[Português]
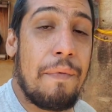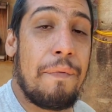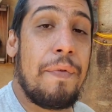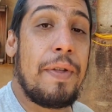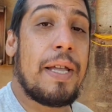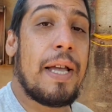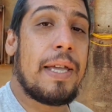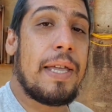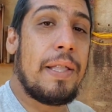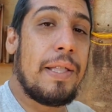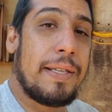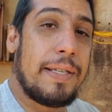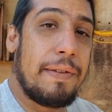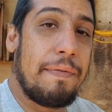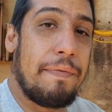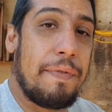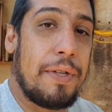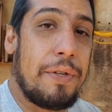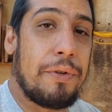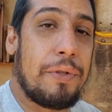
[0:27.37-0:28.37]
Fica aqui nesse
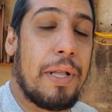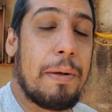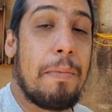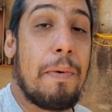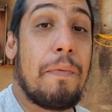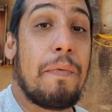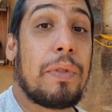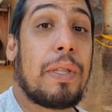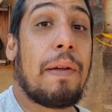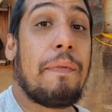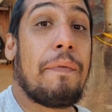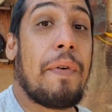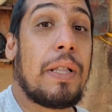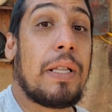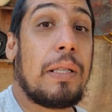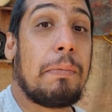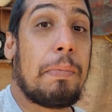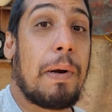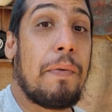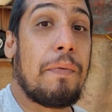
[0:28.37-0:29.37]
vídeo, tá bom? Vou estar tá
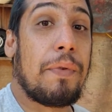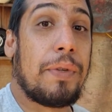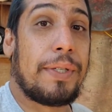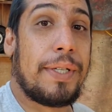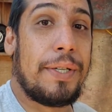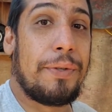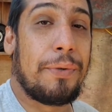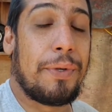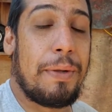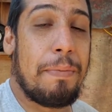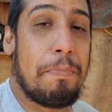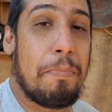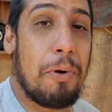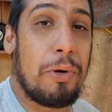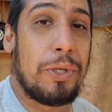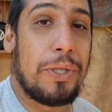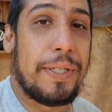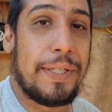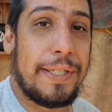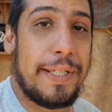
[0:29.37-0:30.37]
falando pra vocês o que
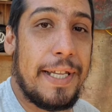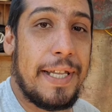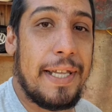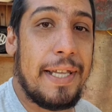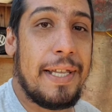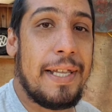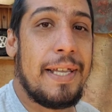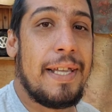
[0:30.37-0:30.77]
pode ser.